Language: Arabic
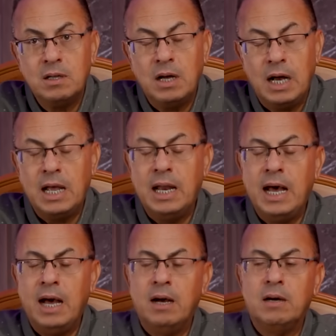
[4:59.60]
قال لها
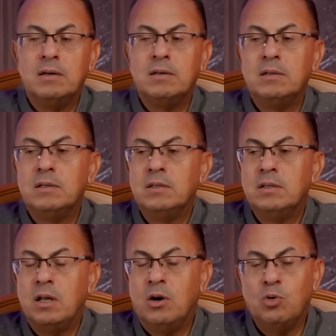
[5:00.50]
لا
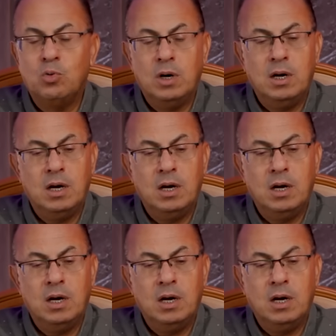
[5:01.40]
ده هو